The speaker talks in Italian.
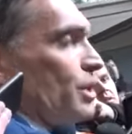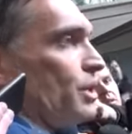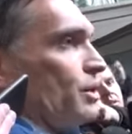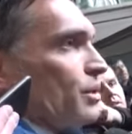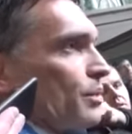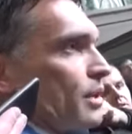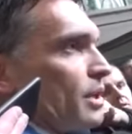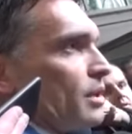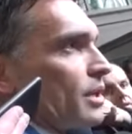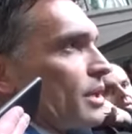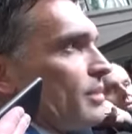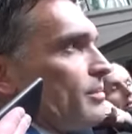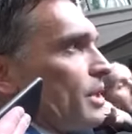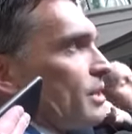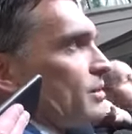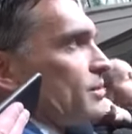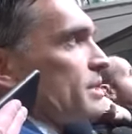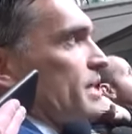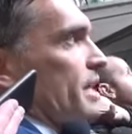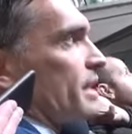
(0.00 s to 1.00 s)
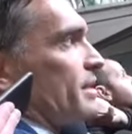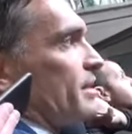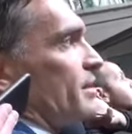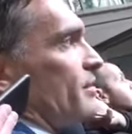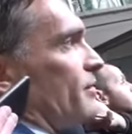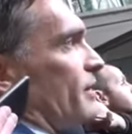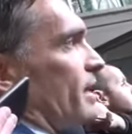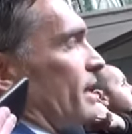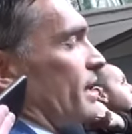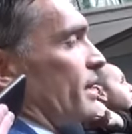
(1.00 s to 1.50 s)
io quello che mi consente di
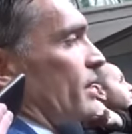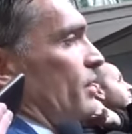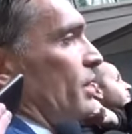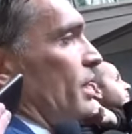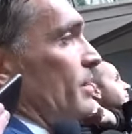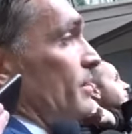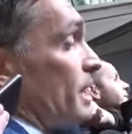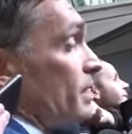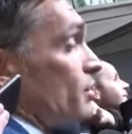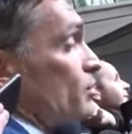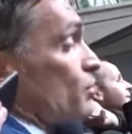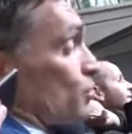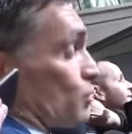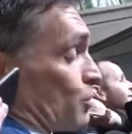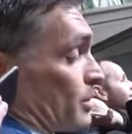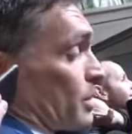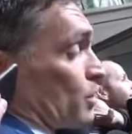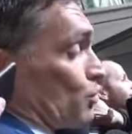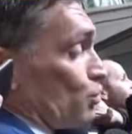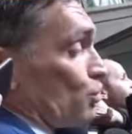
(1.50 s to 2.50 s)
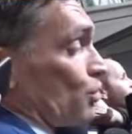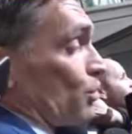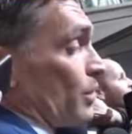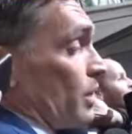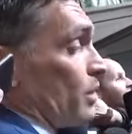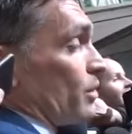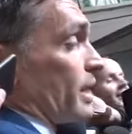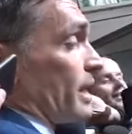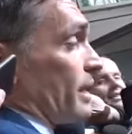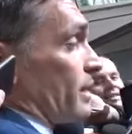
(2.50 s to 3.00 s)
fare il regolamento, soprattutto
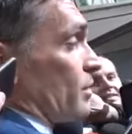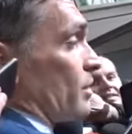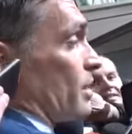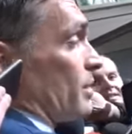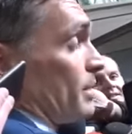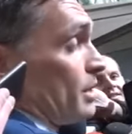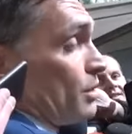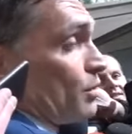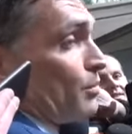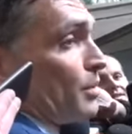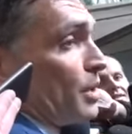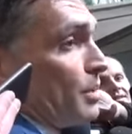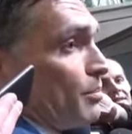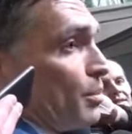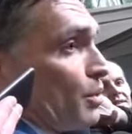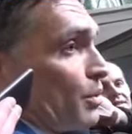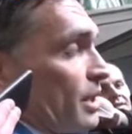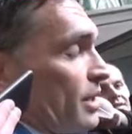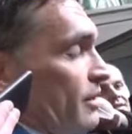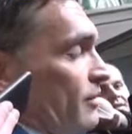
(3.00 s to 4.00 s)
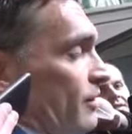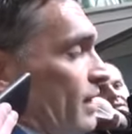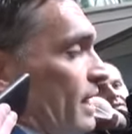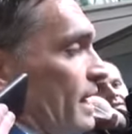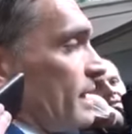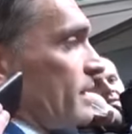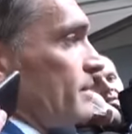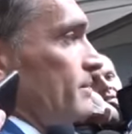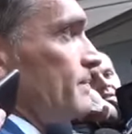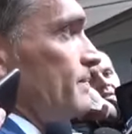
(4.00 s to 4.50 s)
quello che il regolamento mi impone di
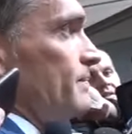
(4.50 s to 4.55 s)
fare